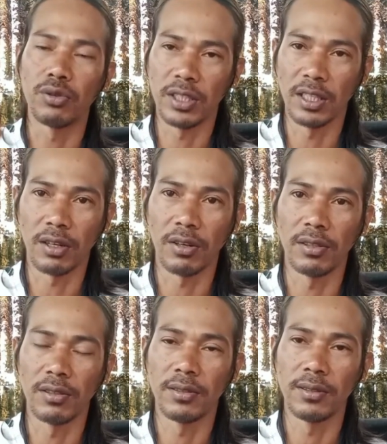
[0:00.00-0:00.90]
itu
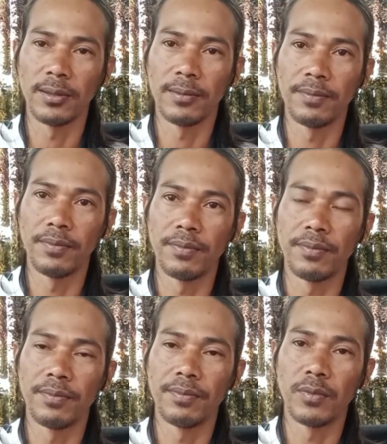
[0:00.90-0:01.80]
sinkron
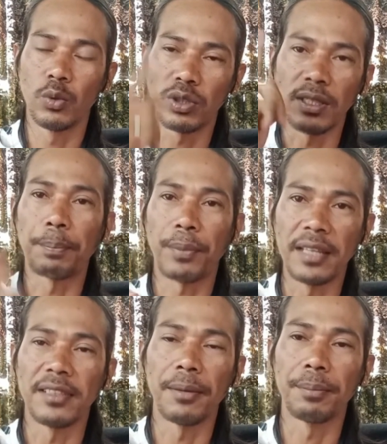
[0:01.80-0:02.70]

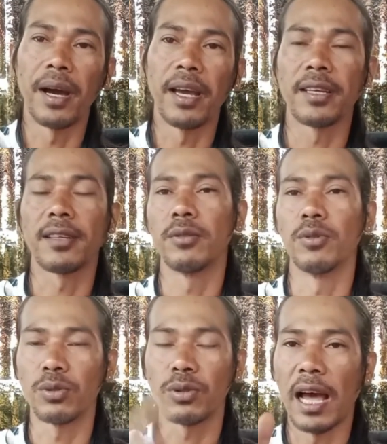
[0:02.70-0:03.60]
ucapkan yang baik
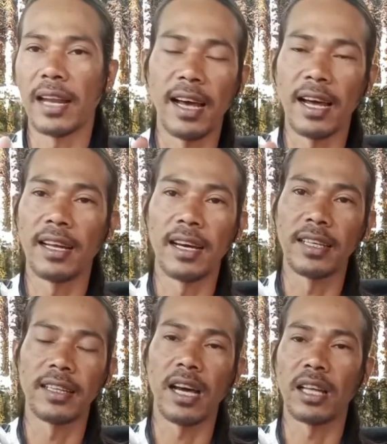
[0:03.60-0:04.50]
untuk
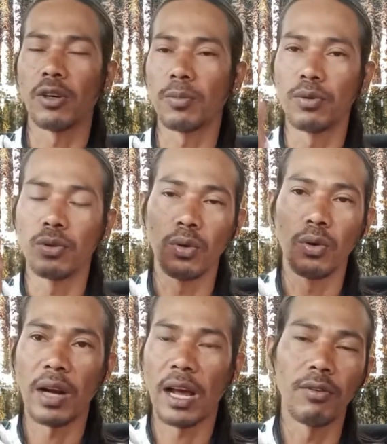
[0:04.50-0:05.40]
anak-anak kita ataupun
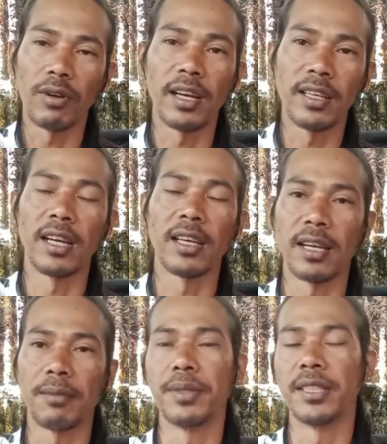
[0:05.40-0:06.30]
untuk orang-orang yang
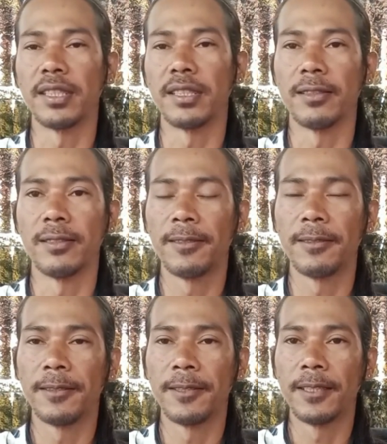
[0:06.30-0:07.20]
kita benci
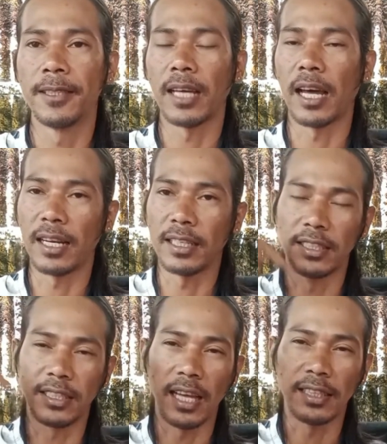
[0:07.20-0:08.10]
karena
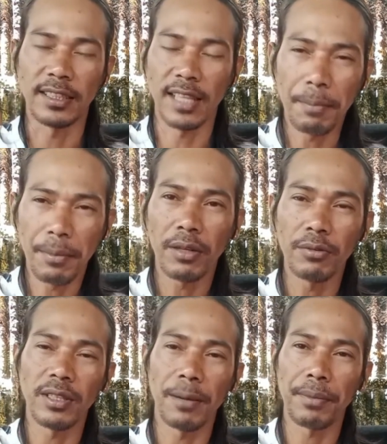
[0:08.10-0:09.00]
di saat
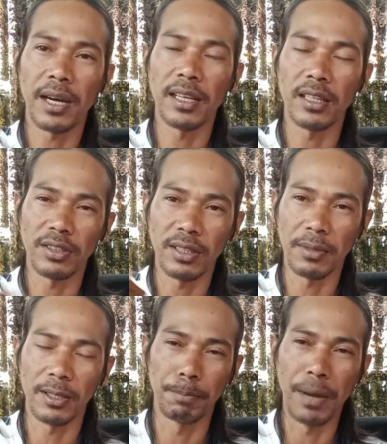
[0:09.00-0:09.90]
sampean ucapkan atau
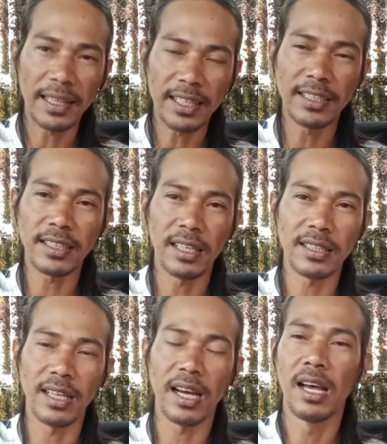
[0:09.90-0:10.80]
sampean batin
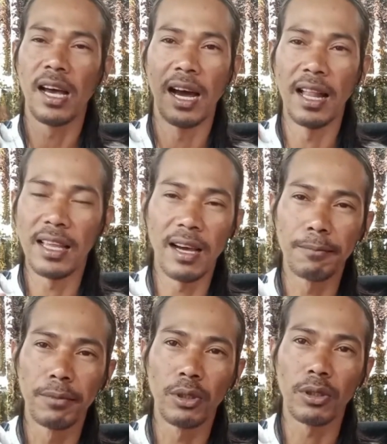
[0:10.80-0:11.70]
saja hal
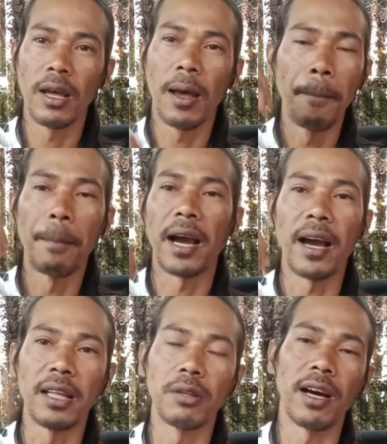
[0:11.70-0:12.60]
yang buruk
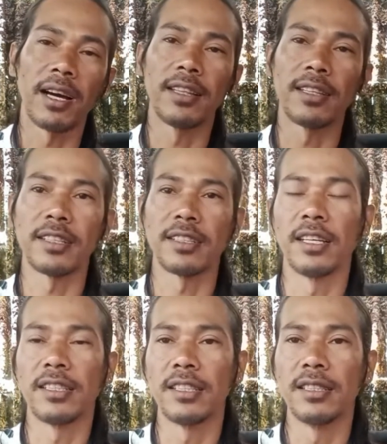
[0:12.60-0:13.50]
maka itu akan
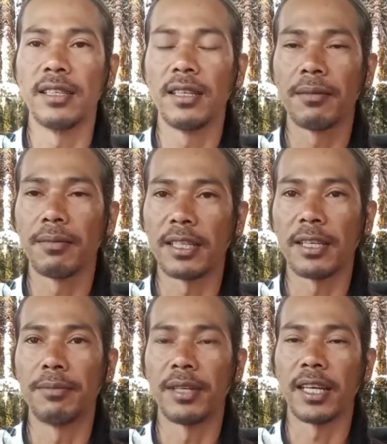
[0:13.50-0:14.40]
terjadi
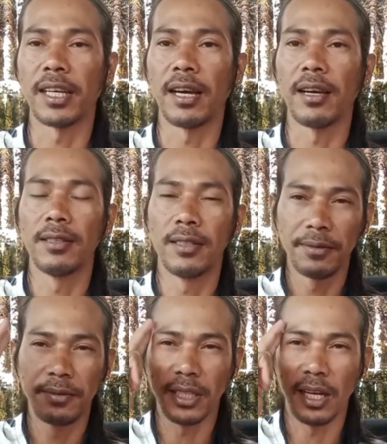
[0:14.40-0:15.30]
pada mereka
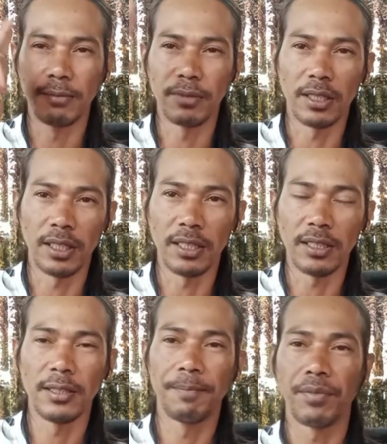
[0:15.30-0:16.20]
salam
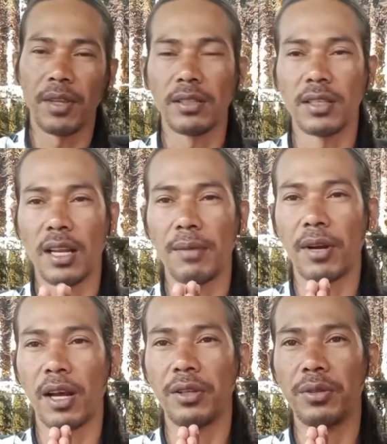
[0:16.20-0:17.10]
cerdas
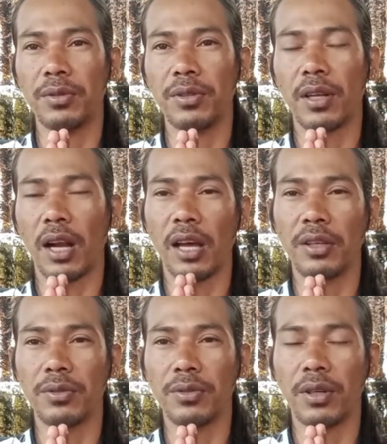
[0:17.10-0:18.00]
salam rahayu
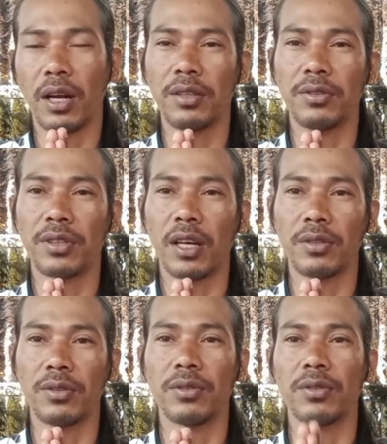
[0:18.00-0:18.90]
rahayu rahayu
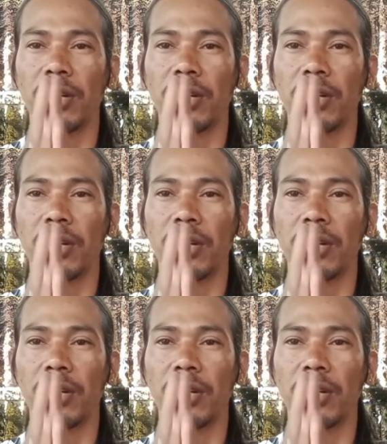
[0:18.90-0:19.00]
sagung